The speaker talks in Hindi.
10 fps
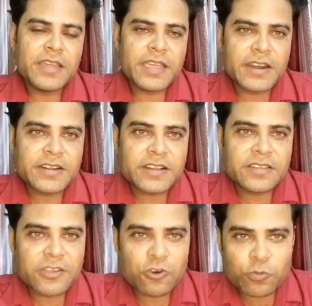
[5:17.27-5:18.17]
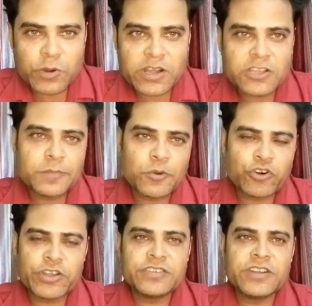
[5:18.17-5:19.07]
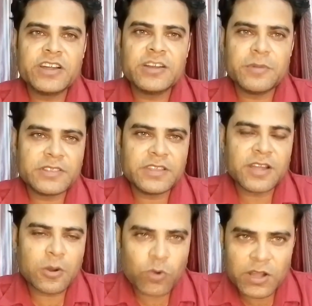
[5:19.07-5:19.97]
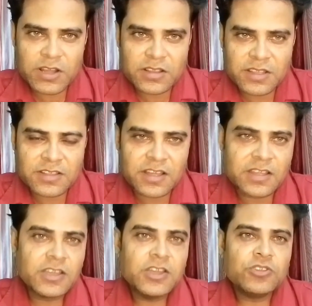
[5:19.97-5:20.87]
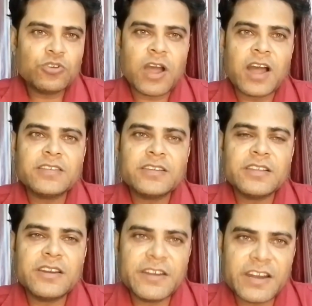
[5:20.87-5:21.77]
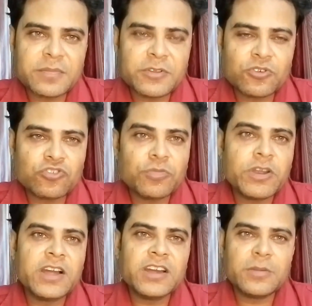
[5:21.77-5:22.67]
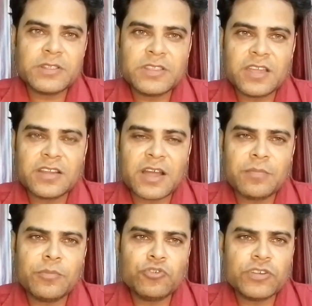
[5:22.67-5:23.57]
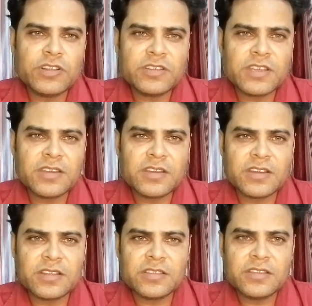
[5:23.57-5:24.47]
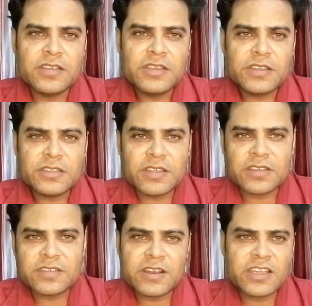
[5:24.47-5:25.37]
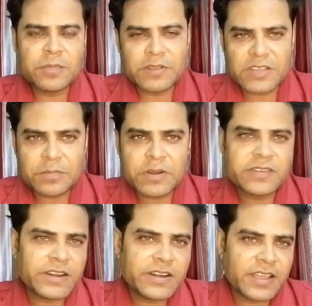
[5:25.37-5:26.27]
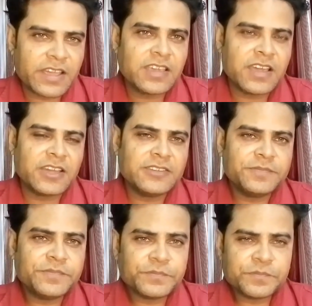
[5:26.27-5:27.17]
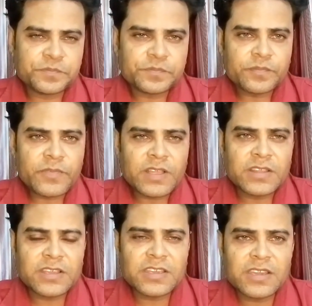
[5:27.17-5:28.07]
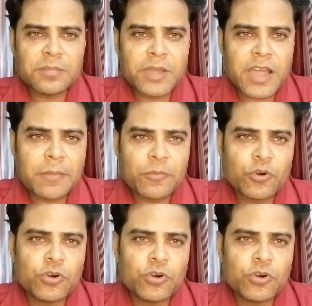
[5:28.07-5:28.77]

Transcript: एक टन से ऊपर का जब प्रोडक्शन अगरबत्ती का हुआ करता था तो आजकल के डेट में दोस्तों मेरा अगरबत्ती काम मुश्किल से दस से लेके पंद्रह परसेंट रह गया है देखिए मैं आपको